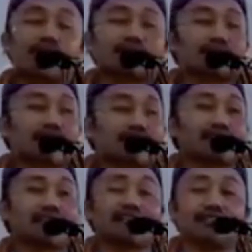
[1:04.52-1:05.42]
bangsa
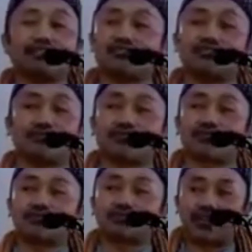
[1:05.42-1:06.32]
kita ini sudah
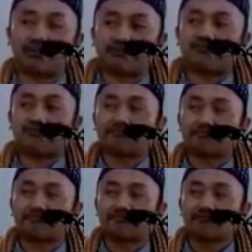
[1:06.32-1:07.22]
masuk Islam.
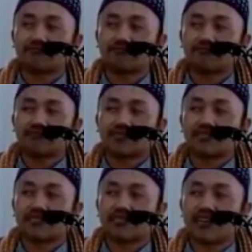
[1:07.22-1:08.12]

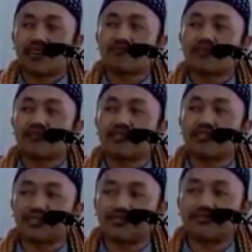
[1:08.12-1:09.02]
Secara
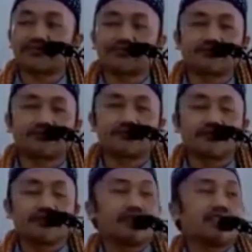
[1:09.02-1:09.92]
mayoritas.
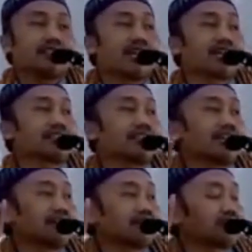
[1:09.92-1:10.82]
Yang
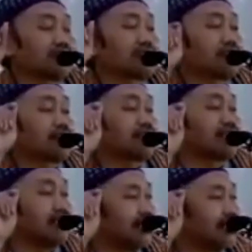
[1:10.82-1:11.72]
tidak masuk Islam
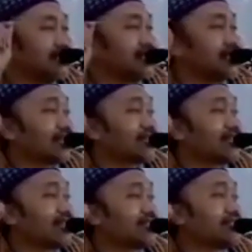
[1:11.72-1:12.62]
ini
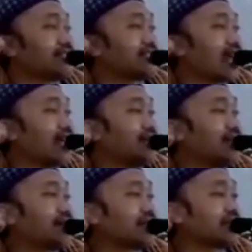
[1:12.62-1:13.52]
kira-kira sisa 5%
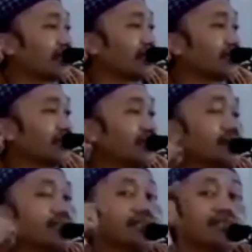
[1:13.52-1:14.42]

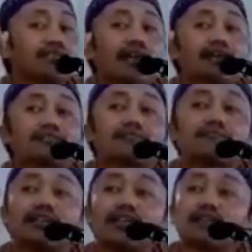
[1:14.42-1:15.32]
yang
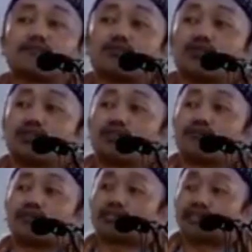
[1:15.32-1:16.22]

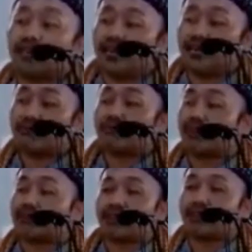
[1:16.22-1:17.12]
95%
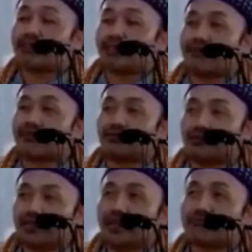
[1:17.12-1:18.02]
bangsa kita masuk
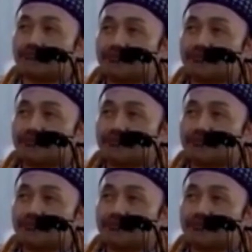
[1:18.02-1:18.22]
Islam